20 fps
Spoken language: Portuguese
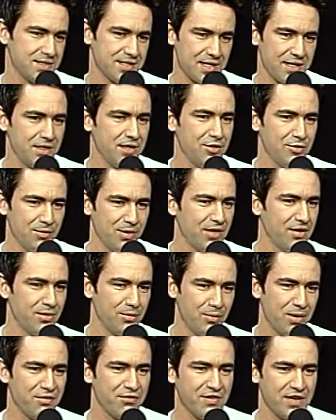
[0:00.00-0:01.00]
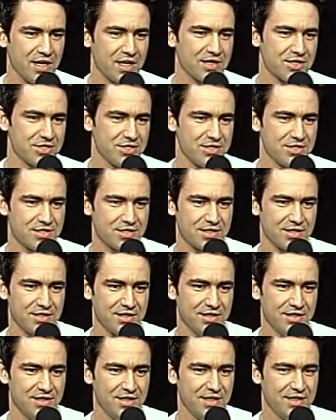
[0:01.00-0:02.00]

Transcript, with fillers: sairia uma, uma veia artística, né?